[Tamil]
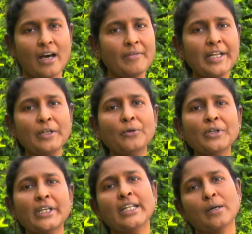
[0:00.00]
அவரை
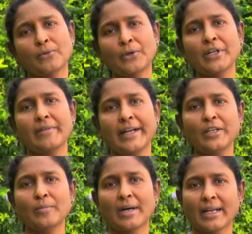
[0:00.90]
நோக்கி நாம் ஓட
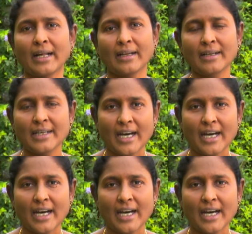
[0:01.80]
வேண்டுமானால்